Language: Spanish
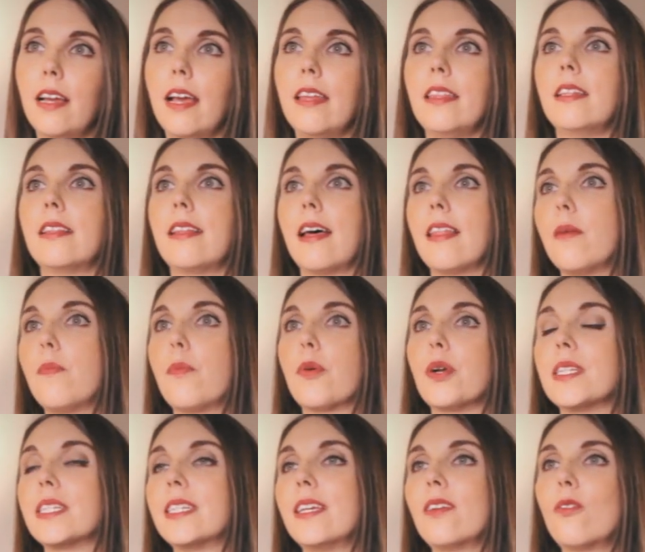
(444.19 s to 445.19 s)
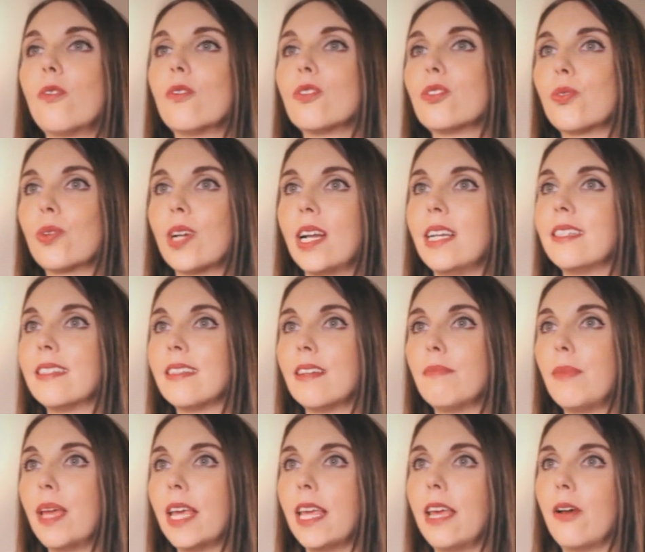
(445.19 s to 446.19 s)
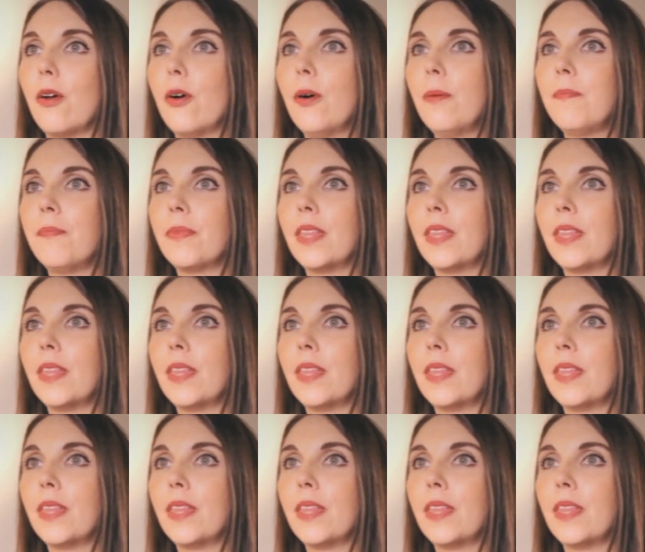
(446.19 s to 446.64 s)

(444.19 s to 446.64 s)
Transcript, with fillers: editada por el Círculo Surrealista en México,